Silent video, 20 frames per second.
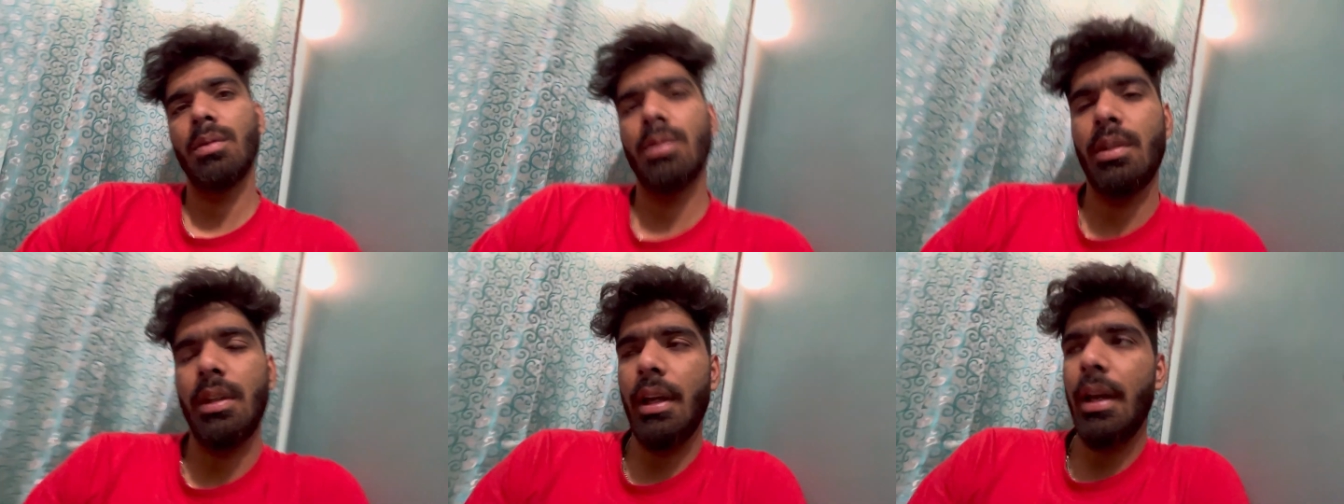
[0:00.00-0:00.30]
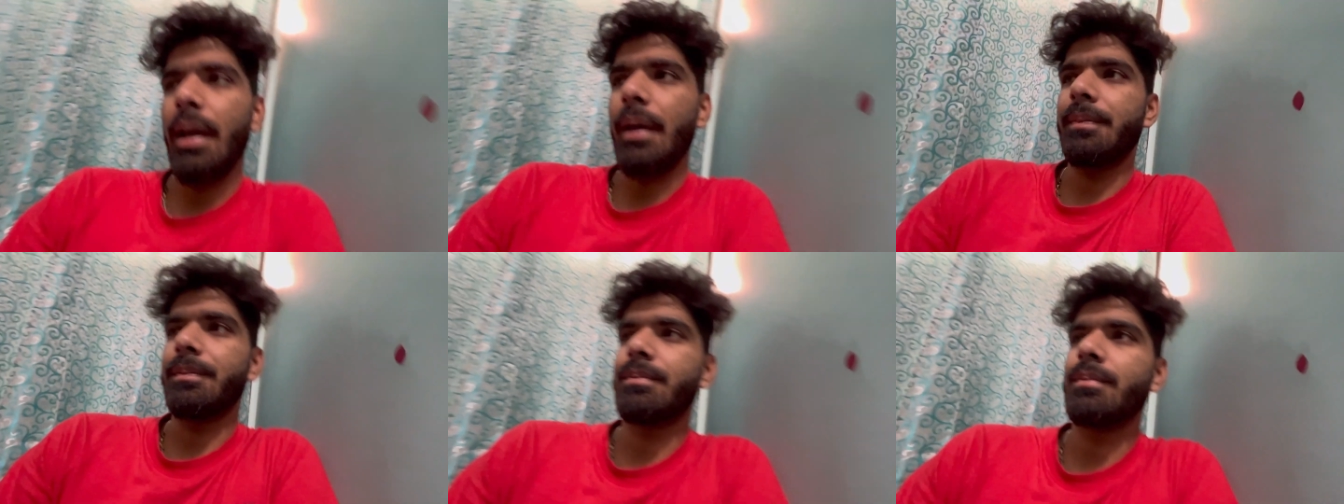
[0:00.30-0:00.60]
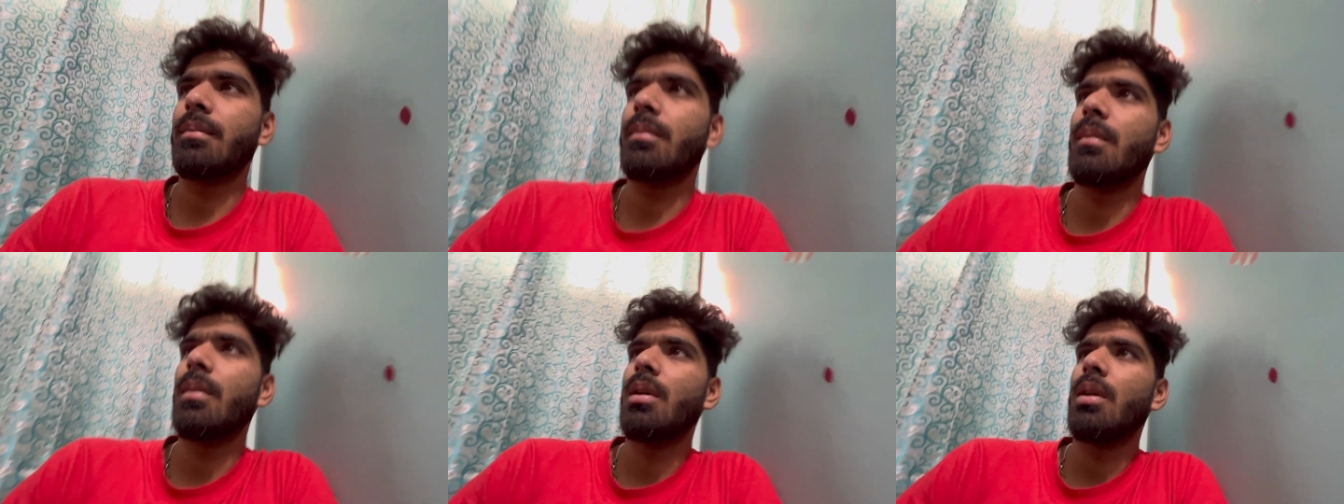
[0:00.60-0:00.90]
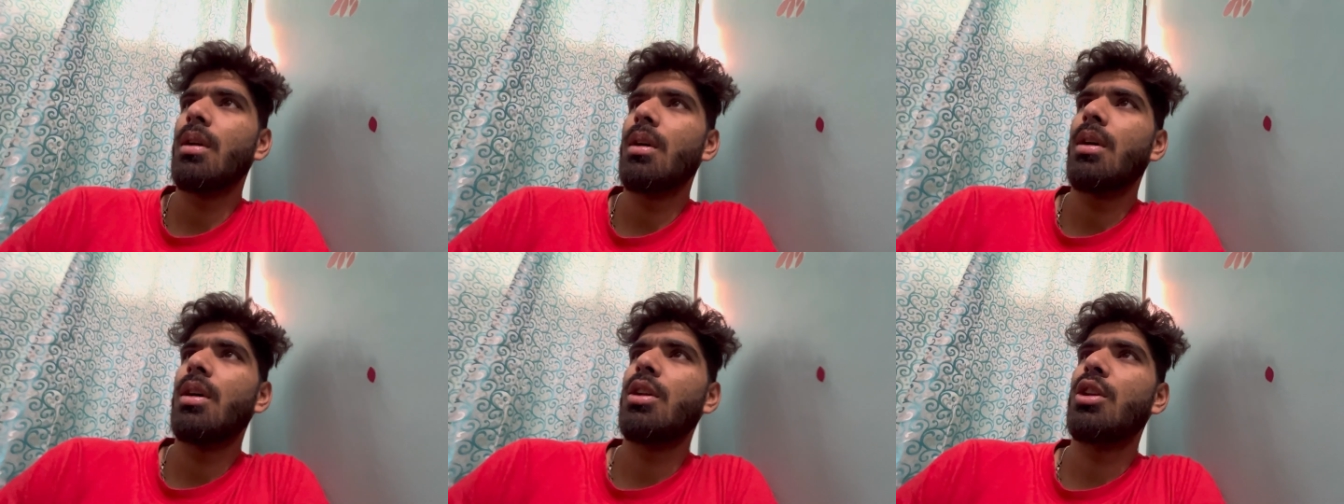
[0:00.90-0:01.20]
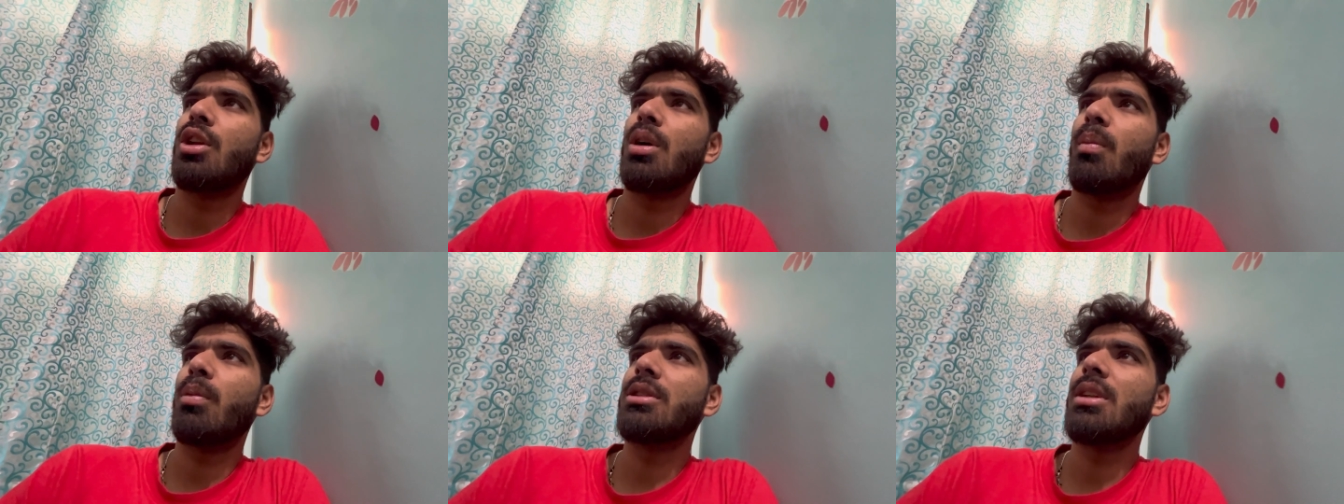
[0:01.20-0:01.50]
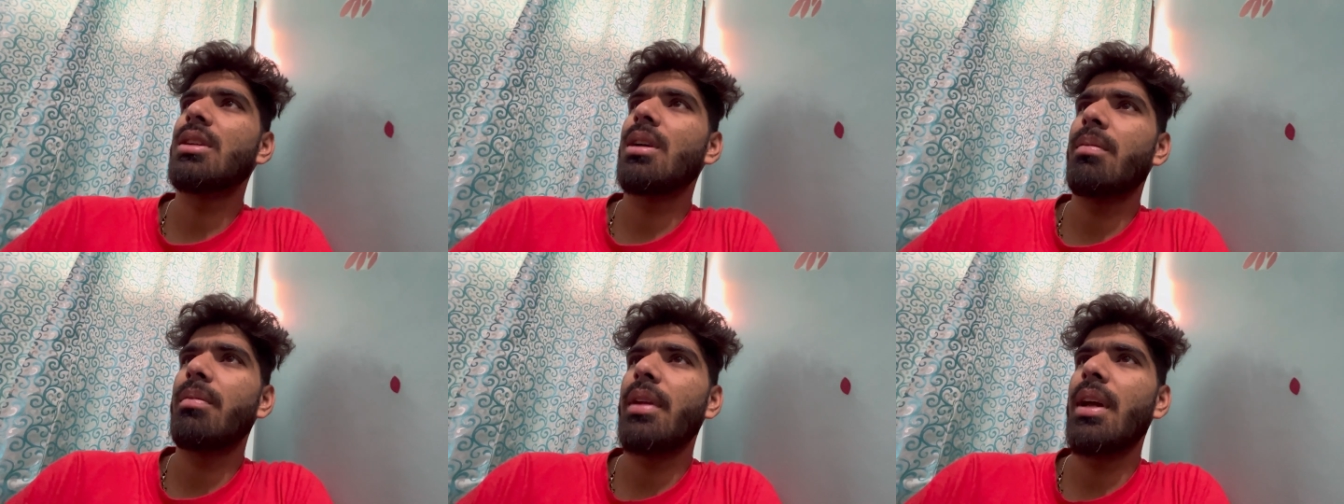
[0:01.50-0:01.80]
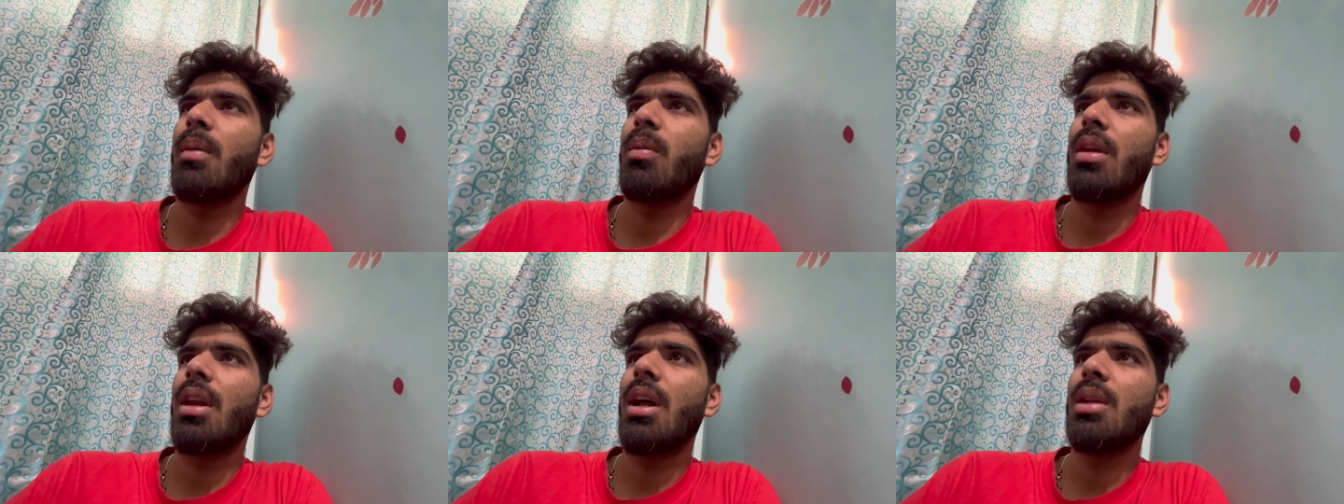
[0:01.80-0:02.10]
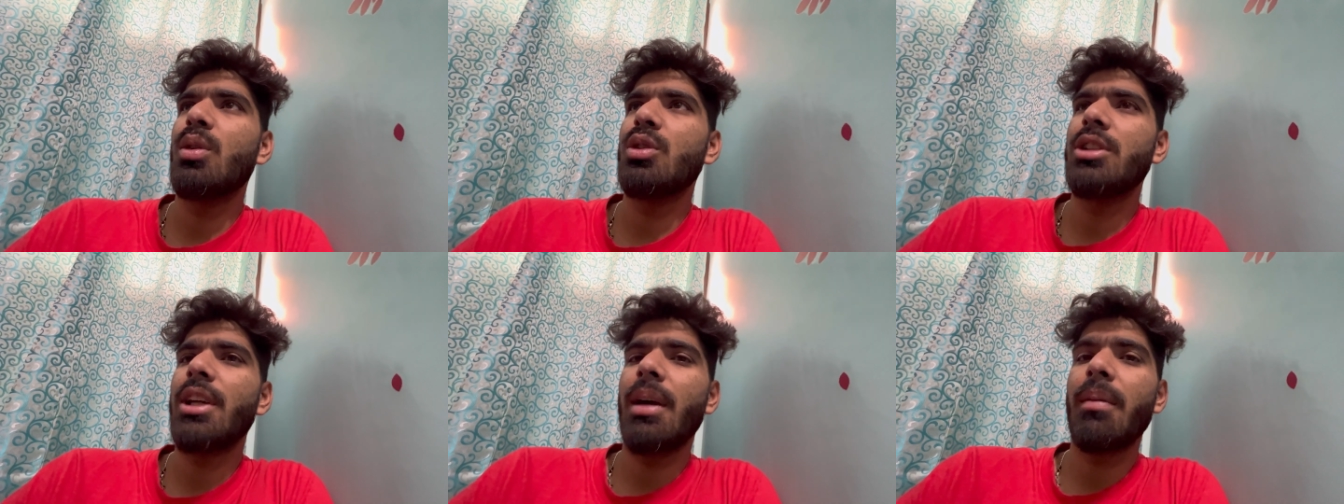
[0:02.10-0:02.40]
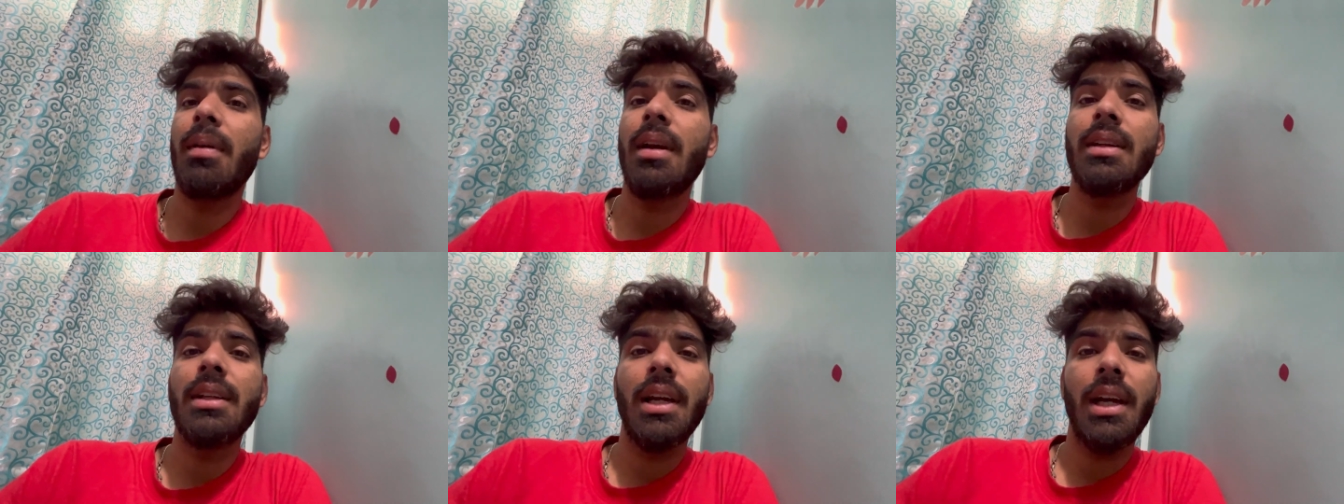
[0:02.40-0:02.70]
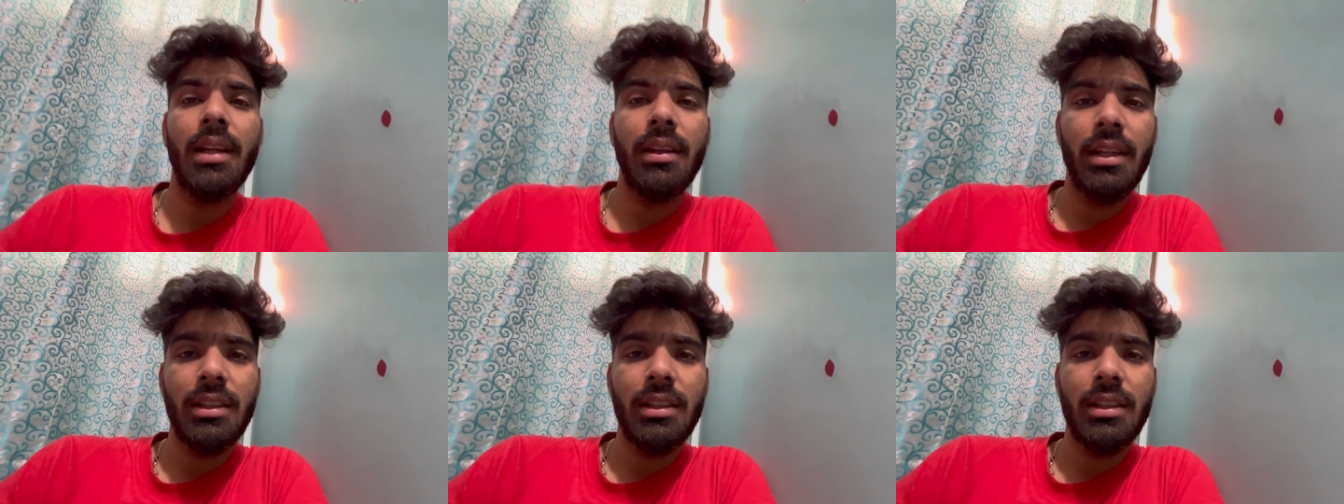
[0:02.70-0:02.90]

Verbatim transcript: ठीक है तो मुझे सबने बोला तुझे एक बार देखनी